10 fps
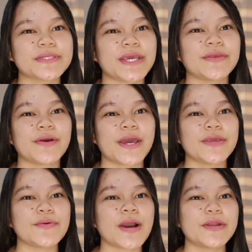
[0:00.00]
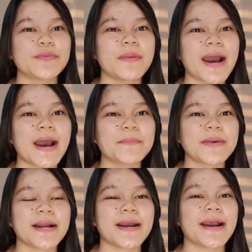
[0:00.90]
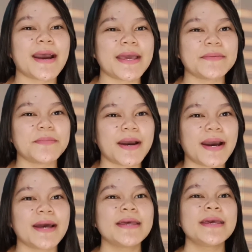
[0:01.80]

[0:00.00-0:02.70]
sa inyo ay yung ano ba ang pagkakaiba